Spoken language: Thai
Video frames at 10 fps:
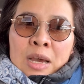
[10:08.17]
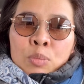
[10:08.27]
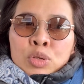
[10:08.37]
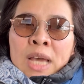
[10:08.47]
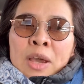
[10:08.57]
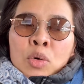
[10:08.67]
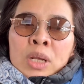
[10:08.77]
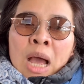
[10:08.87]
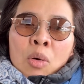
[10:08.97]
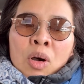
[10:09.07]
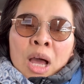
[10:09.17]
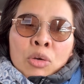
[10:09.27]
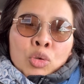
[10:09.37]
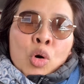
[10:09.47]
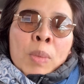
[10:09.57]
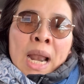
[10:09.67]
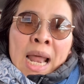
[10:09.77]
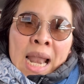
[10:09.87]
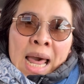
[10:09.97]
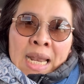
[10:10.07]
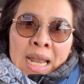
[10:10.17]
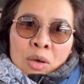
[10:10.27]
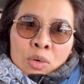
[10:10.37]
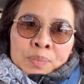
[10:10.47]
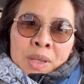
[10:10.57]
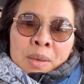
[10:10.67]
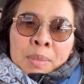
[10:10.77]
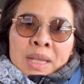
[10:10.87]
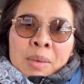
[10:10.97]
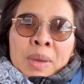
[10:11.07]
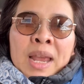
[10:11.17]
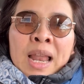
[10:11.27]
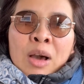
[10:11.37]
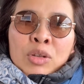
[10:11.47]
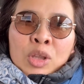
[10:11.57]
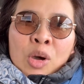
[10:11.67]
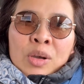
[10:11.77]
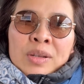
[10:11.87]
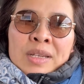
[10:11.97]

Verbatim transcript: ผู้ชายคนเก่าของเขาโทรมาล่าลานเรามันทำให้เราต้อง